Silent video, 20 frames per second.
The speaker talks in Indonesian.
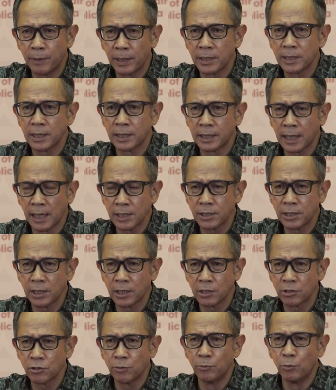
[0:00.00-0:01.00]

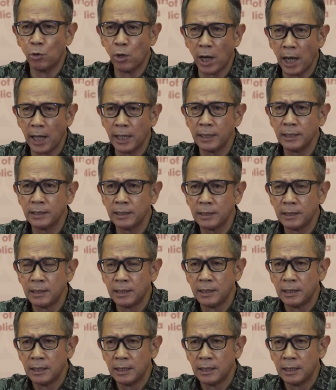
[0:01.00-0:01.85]
presentasi kesembuhan